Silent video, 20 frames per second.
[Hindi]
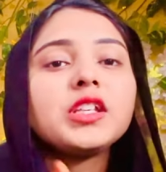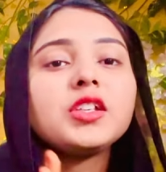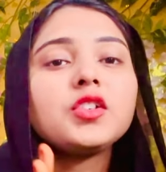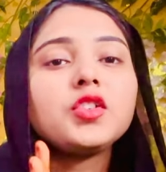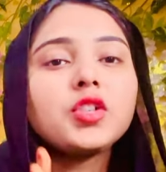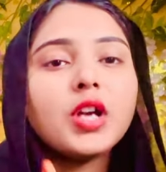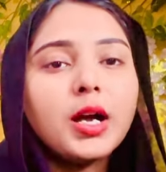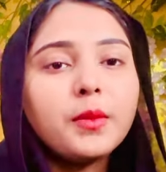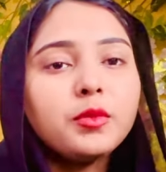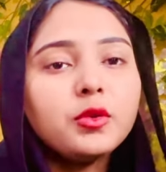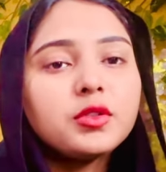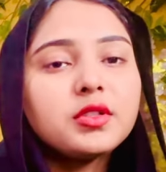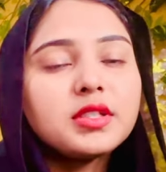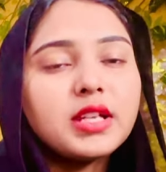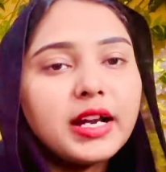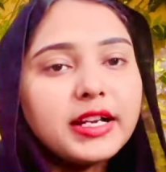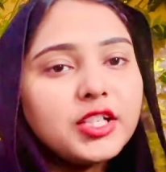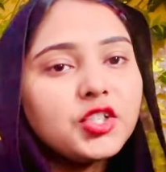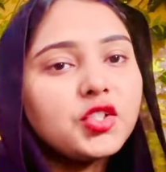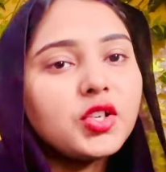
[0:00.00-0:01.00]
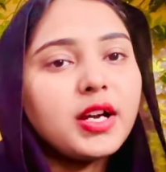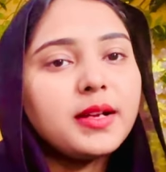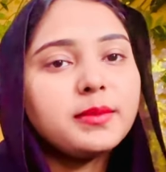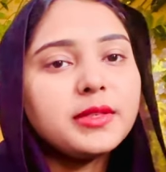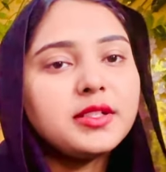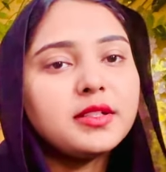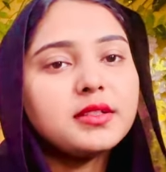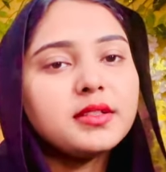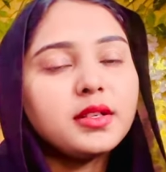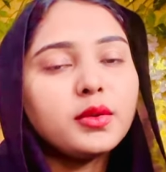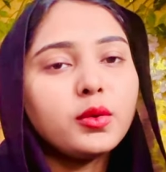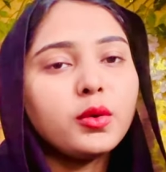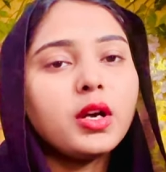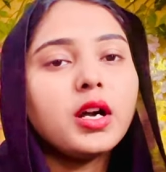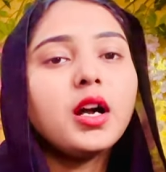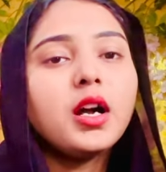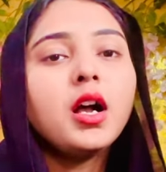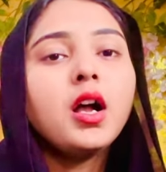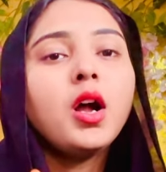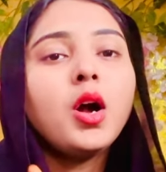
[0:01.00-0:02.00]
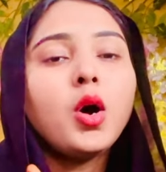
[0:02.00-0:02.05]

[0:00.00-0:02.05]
शाम को साढ़े चार बजे से होगा